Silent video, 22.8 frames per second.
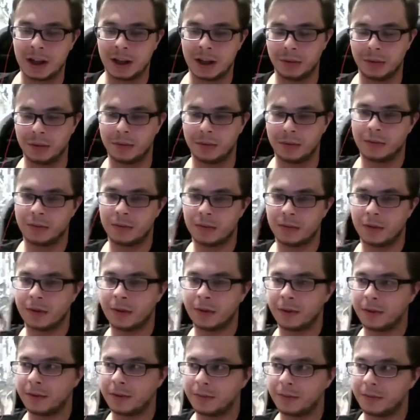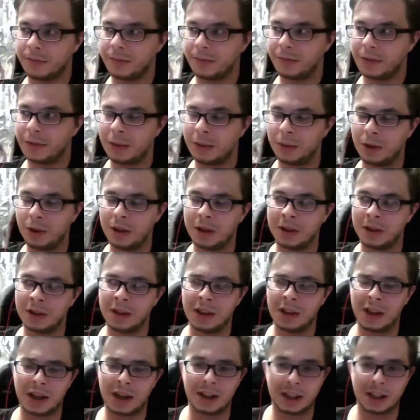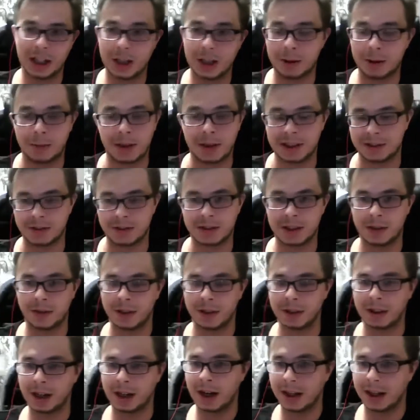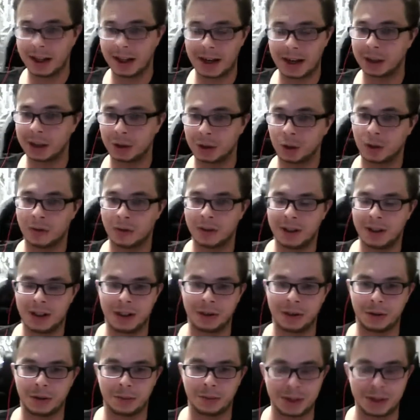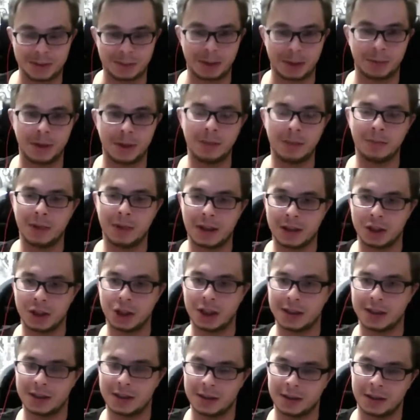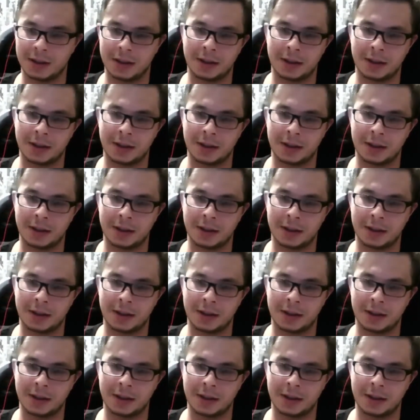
ну, э, там люди не хотели обрабатывать заявки, она такая, я готова, я говорю, без проблем, я сейчас